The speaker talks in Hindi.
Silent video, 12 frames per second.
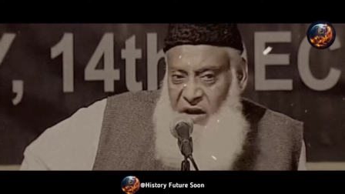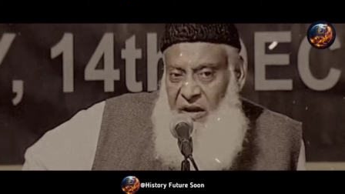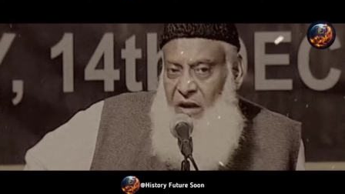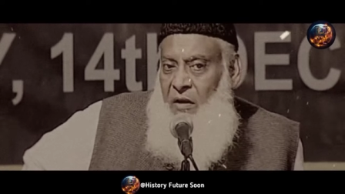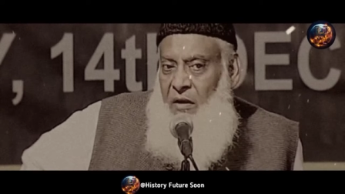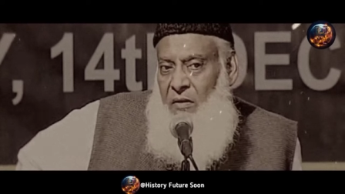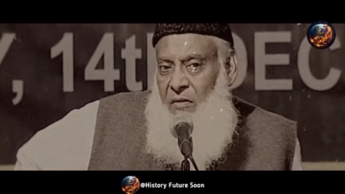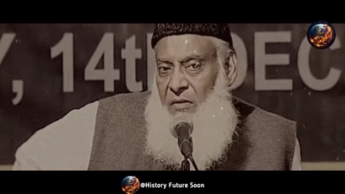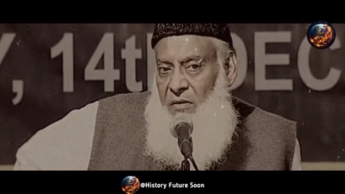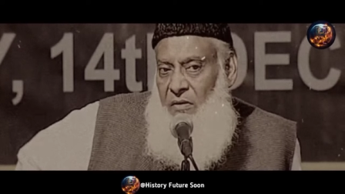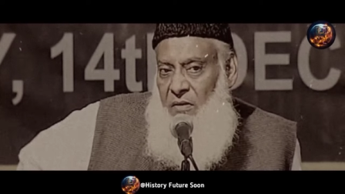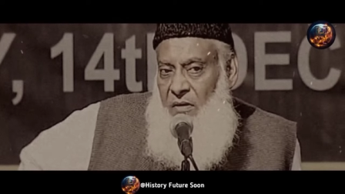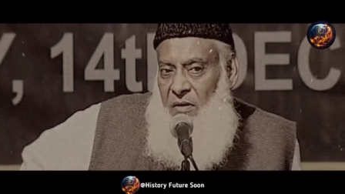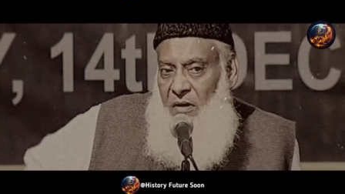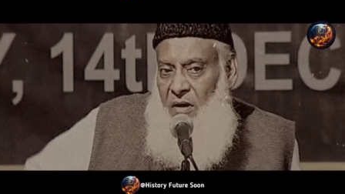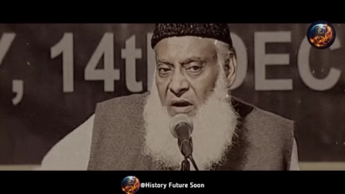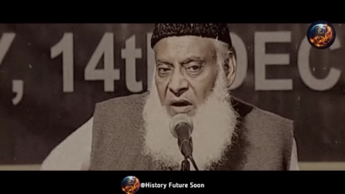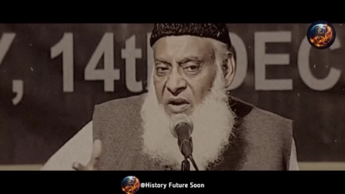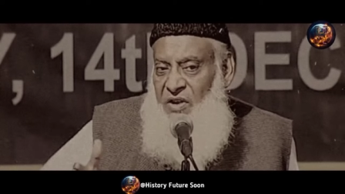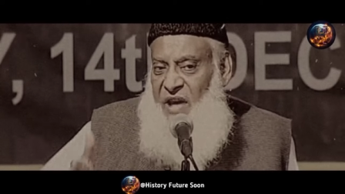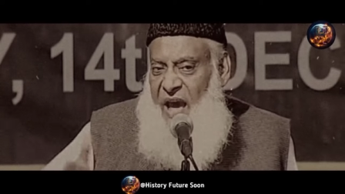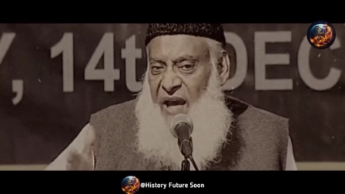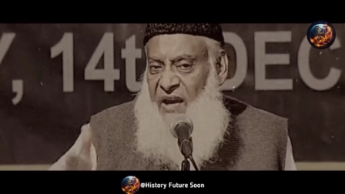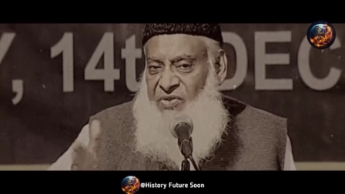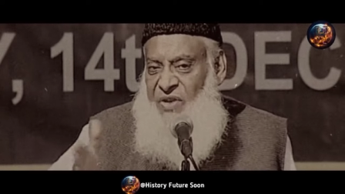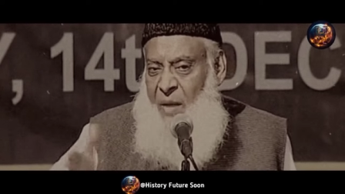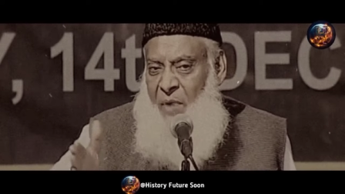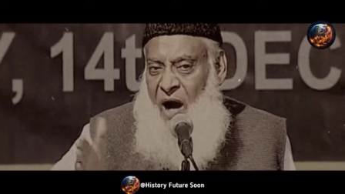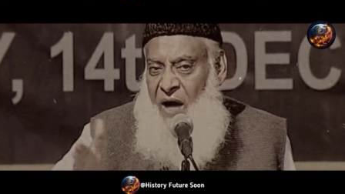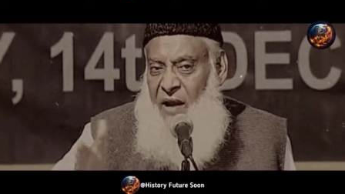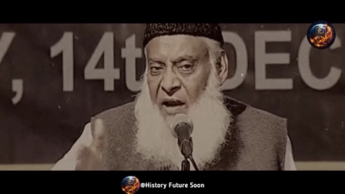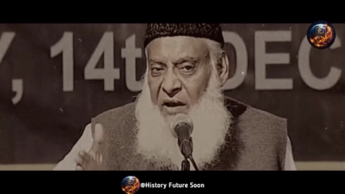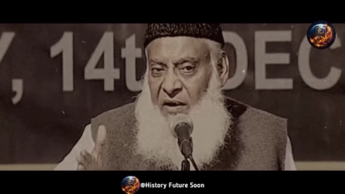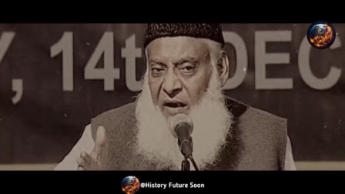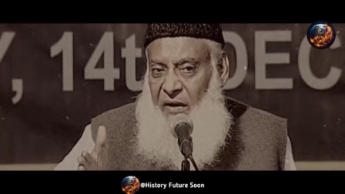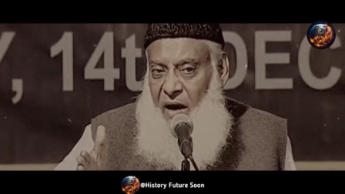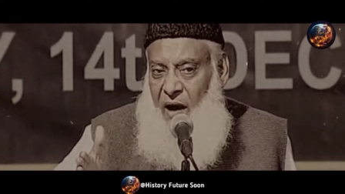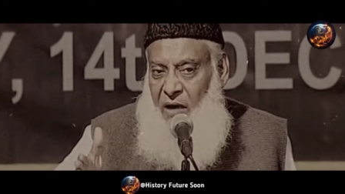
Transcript: लेकिन यह इतबा नहीं कर